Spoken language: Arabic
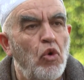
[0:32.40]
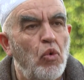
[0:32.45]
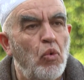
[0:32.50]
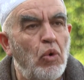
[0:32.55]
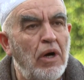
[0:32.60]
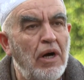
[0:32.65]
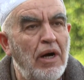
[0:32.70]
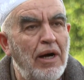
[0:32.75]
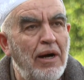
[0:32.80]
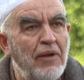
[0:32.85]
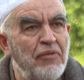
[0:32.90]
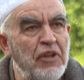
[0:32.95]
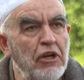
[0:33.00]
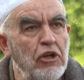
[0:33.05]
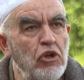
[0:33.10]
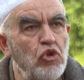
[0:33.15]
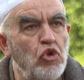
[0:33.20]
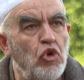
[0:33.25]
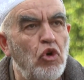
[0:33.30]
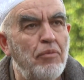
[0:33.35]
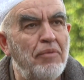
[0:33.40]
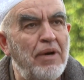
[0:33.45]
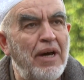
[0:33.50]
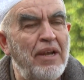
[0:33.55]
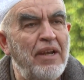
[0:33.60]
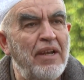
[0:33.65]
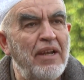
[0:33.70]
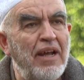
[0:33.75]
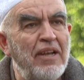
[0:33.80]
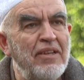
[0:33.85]
واعطيتهم
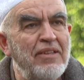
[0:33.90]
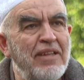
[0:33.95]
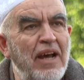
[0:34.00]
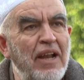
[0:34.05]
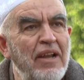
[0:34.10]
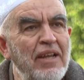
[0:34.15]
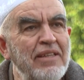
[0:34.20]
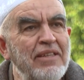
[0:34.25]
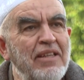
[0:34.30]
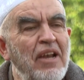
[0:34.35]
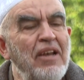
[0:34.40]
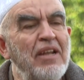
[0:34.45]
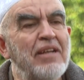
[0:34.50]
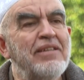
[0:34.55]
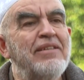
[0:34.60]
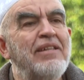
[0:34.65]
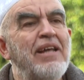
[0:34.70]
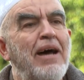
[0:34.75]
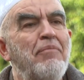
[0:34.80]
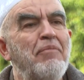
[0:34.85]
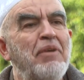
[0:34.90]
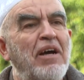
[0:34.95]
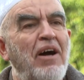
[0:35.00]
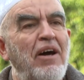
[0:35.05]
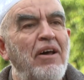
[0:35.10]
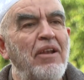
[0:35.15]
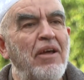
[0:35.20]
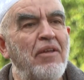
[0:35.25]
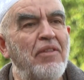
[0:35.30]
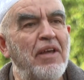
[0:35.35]
الادله الدامغه
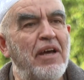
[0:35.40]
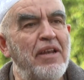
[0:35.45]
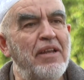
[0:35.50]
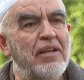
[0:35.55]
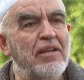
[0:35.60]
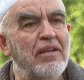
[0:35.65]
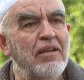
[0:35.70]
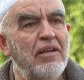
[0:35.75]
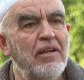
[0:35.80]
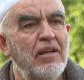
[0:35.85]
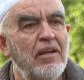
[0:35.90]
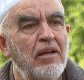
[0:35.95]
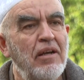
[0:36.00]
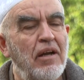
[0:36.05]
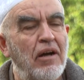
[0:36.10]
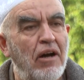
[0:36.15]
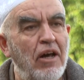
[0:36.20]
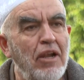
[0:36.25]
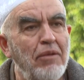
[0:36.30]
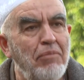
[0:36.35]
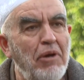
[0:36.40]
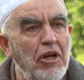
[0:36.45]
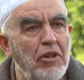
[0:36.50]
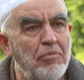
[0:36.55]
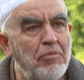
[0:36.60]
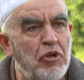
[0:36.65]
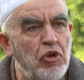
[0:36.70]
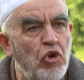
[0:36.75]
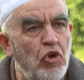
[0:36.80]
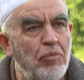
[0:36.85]
على ذلك
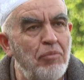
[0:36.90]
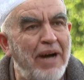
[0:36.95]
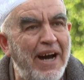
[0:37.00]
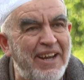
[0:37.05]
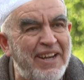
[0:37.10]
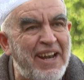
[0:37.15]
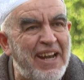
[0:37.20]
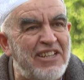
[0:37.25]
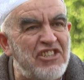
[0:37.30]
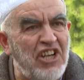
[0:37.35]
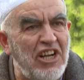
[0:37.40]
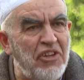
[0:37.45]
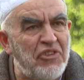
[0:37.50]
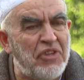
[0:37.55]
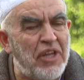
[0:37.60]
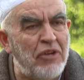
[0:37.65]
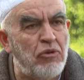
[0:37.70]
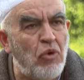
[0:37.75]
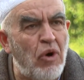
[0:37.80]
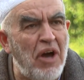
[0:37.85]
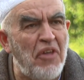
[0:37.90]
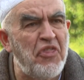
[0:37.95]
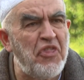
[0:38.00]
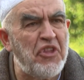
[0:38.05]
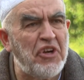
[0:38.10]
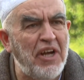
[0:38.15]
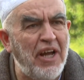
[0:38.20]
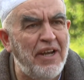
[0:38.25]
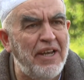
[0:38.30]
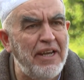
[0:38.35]
البعض منهم انا نجحت ان
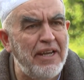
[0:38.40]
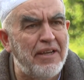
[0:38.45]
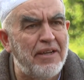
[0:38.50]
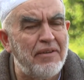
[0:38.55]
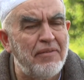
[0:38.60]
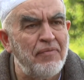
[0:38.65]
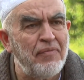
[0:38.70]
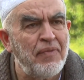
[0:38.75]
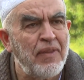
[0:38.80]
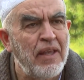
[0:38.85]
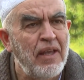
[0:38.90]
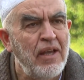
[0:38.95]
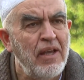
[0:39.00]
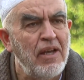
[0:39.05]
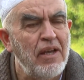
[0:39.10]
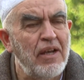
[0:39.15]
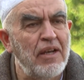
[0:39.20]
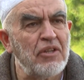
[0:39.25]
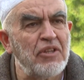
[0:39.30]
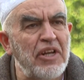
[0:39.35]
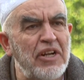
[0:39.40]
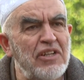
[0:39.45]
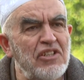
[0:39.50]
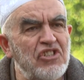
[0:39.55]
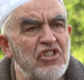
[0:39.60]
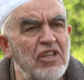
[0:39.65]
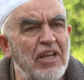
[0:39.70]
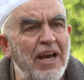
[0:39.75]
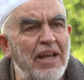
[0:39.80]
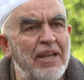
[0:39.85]
اؤثر عليه
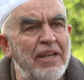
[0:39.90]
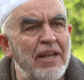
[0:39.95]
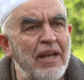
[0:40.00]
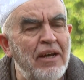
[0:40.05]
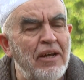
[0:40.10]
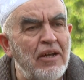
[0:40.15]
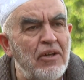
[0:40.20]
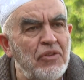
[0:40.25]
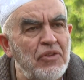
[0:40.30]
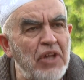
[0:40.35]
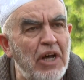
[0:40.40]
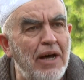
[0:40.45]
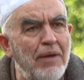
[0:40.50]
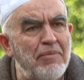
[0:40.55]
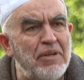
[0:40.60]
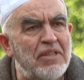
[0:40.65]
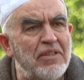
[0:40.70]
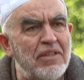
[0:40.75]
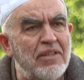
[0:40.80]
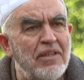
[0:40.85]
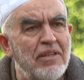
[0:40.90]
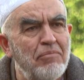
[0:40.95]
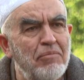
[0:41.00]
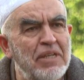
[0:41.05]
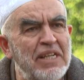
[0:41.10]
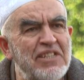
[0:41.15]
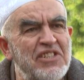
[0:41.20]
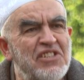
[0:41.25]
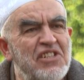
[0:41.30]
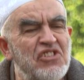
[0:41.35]
لدرجه ان ضابط
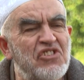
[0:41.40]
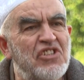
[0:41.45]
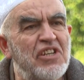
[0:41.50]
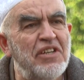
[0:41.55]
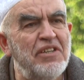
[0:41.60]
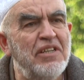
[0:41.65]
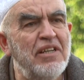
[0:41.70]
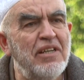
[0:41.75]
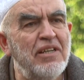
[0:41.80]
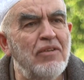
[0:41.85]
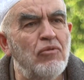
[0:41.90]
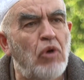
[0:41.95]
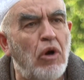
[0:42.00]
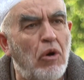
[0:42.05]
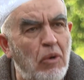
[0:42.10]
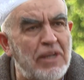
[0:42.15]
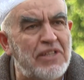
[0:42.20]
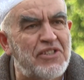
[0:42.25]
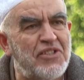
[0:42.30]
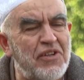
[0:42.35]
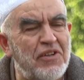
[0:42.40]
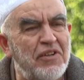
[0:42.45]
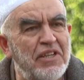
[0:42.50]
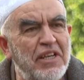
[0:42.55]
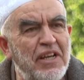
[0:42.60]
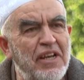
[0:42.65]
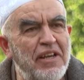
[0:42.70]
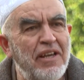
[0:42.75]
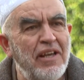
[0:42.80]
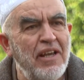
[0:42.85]
من السجانين وهو
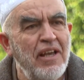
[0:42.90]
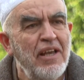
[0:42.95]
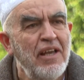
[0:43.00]
اسرائيلي